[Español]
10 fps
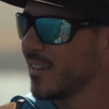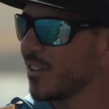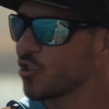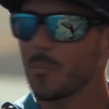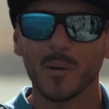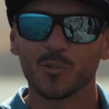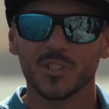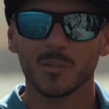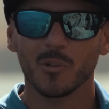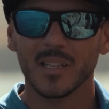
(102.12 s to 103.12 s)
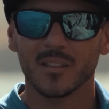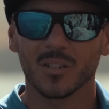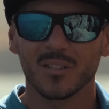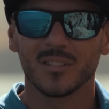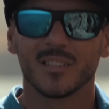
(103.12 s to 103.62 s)
Sopla muchísimo
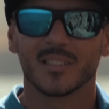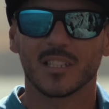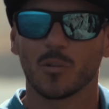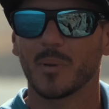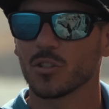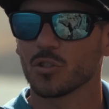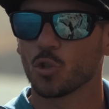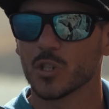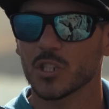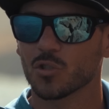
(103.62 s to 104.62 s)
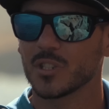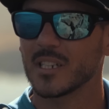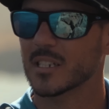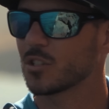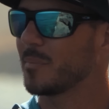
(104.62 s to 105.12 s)
viento, está soplando todos estos
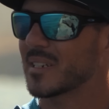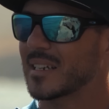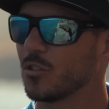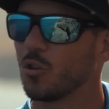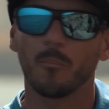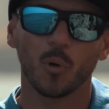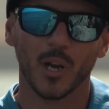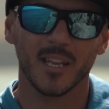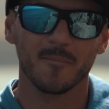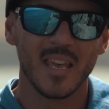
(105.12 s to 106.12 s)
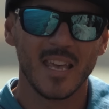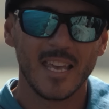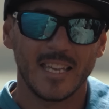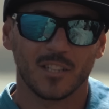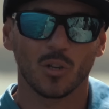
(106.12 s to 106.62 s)
días que estoy pescando por aquí.
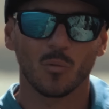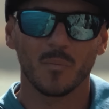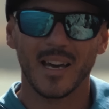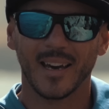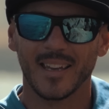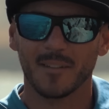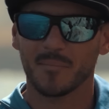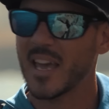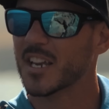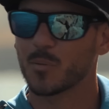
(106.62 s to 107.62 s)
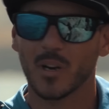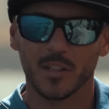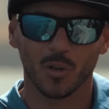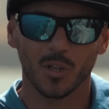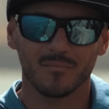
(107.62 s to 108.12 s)
Estoy en un viaje
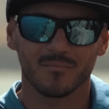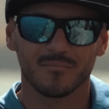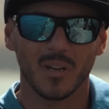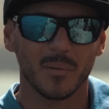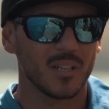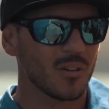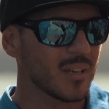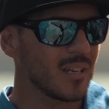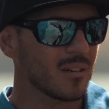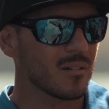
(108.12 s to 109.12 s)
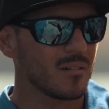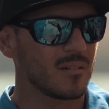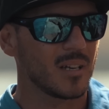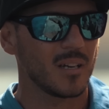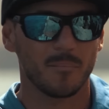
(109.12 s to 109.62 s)
exploratorio, me he venido aquí
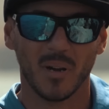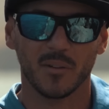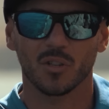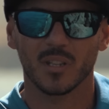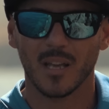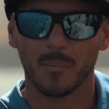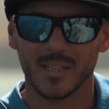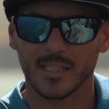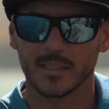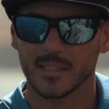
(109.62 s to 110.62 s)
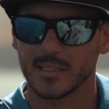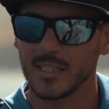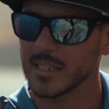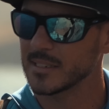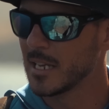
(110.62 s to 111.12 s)
con eh, previsión de estar bastantes
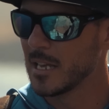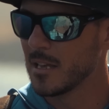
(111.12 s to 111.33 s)
días,